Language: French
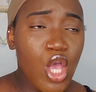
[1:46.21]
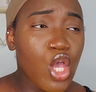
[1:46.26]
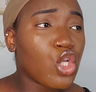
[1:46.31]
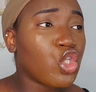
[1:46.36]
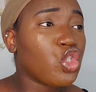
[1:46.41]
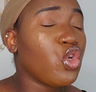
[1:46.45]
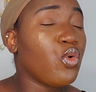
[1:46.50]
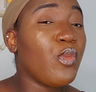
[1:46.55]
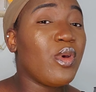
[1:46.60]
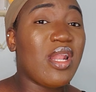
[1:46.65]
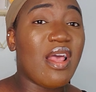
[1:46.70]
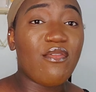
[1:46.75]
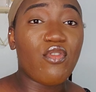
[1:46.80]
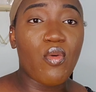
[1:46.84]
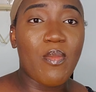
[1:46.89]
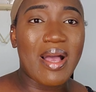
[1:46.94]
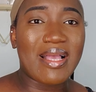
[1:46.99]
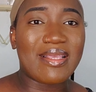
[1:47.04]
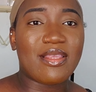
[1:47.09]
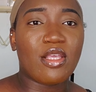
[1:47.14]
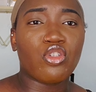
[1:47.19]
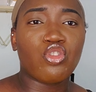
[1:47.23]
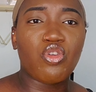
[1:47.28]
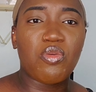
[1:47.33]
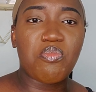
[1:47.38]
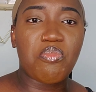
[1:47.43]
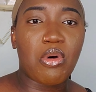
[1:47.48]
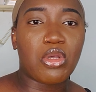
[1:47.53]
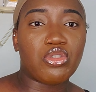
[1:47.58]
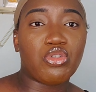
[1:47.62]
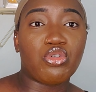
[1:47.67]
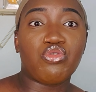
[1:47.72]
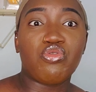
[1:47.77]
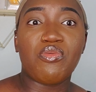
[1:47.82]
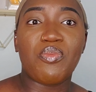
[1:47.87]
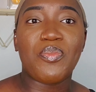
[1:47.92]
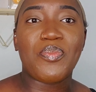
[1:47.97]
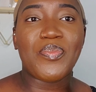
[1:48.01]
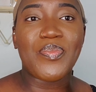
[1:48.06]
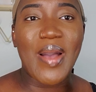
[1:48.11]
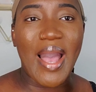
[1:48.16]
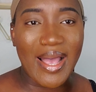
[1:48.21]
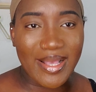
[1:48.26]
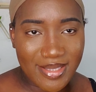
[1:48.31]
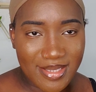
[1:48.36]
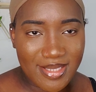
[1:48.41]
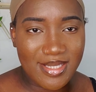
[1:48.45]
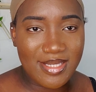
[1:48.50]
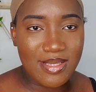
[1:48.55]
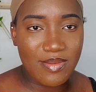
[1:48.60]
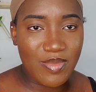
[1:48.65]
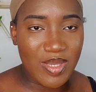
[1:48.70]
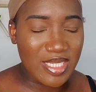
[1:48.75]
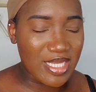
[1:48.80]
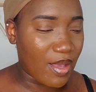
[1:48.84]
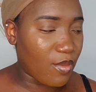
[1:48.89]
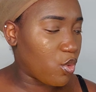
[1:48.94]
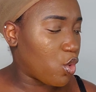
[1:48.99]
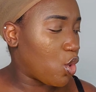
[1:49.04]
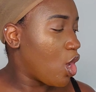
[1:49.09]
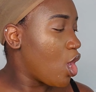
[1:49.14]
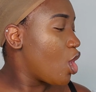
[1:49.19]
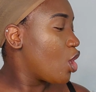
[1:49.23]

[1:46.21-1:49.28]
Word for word: Je me lève le matin, je porte, je suis partie, mes amours.